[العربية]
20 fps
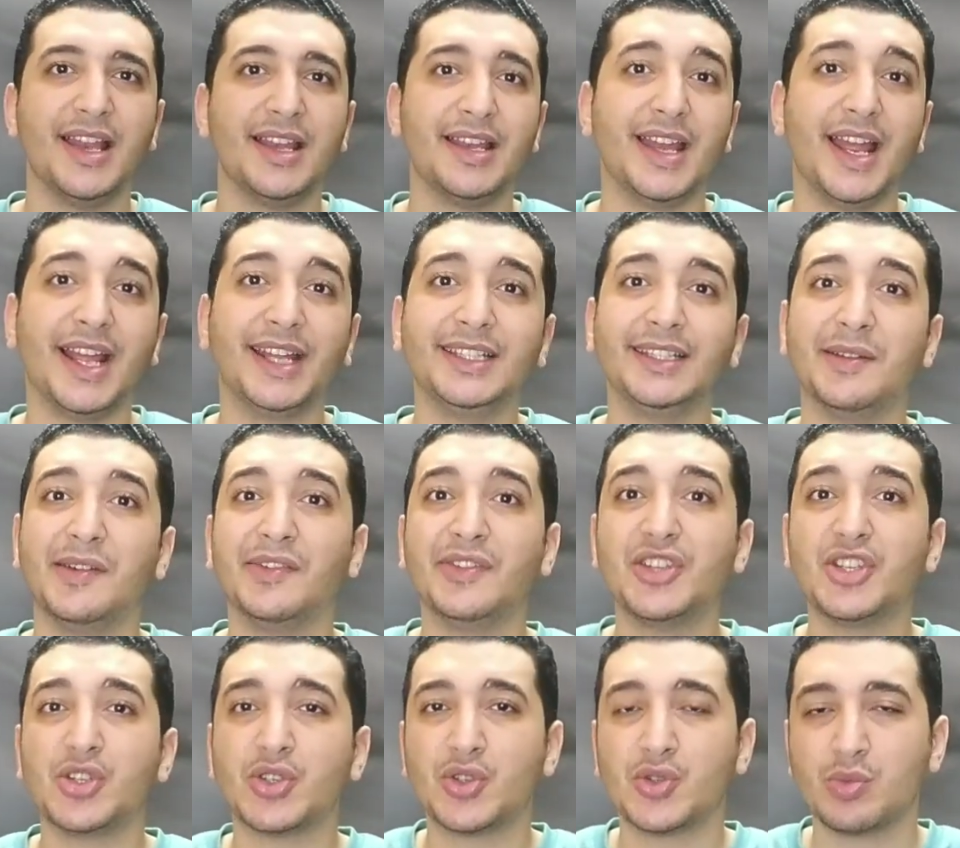لأن
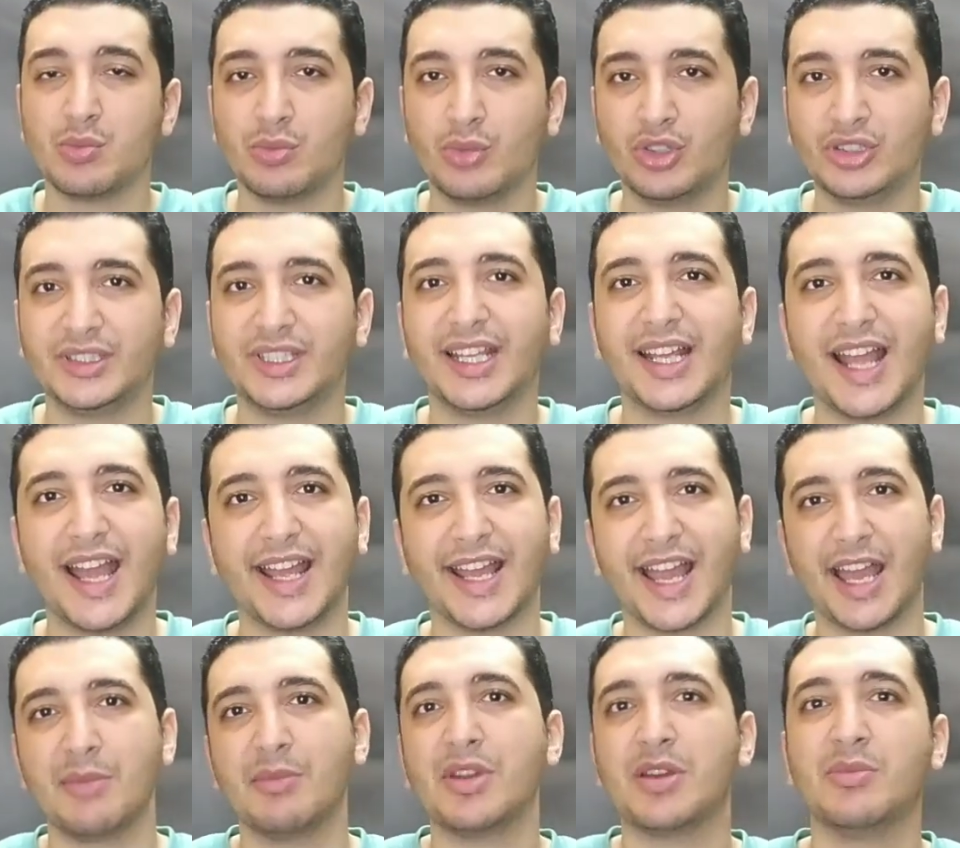مفيش منتج
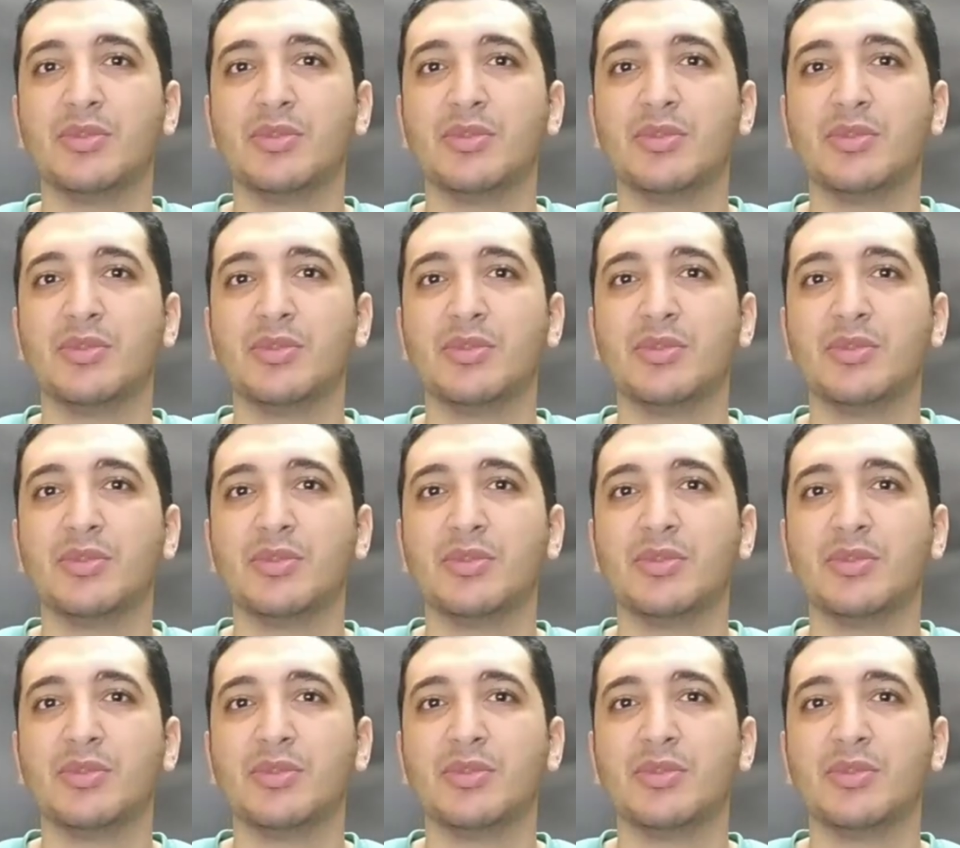هيغامر